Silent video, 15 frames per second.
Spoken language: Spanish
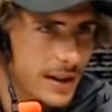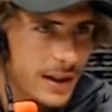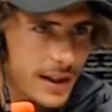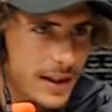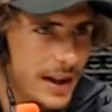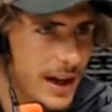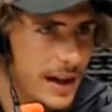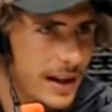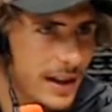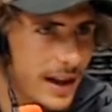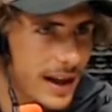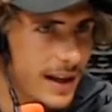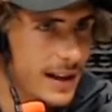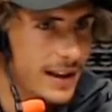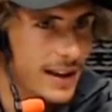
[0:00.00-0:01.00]

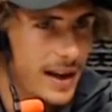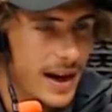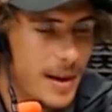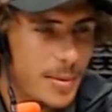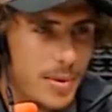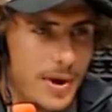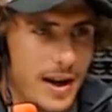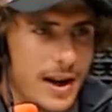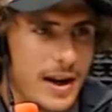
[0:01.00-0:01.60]
3.33 por